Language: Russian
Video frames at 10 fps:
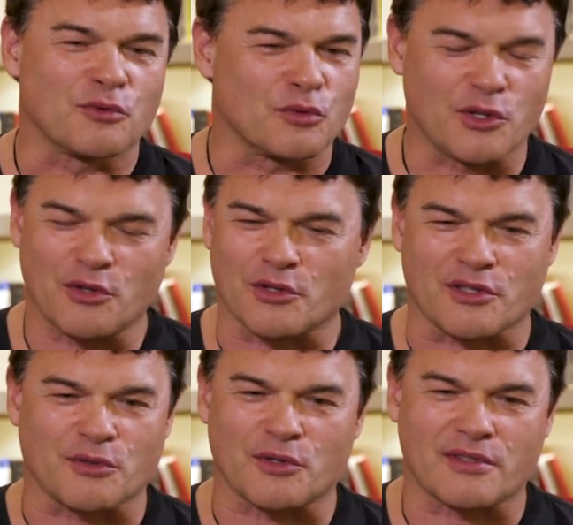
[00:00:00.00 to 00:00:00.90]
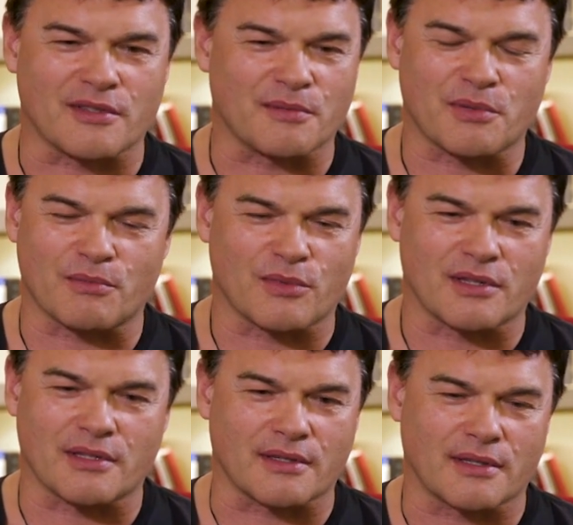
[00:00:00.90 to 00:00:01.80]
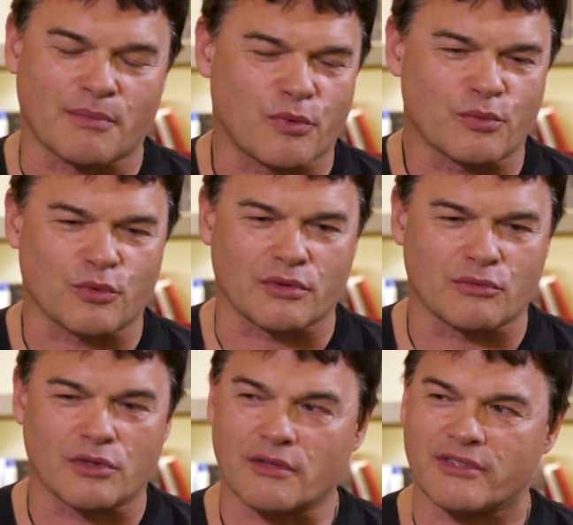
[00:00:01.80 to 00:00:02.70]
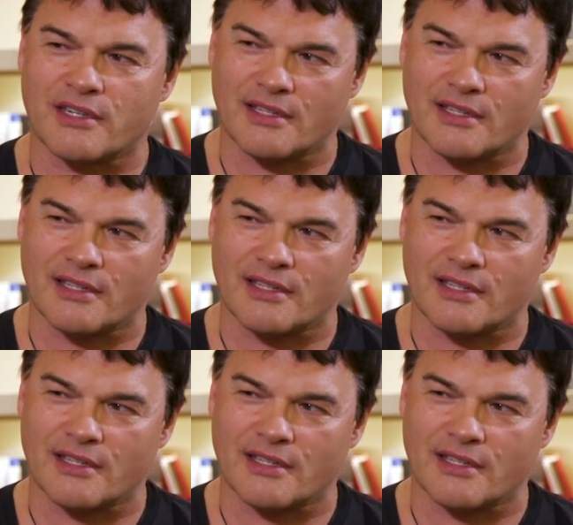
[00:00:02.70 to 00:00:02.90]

Ну, серьезно, вот прям это, я помню, ну, это в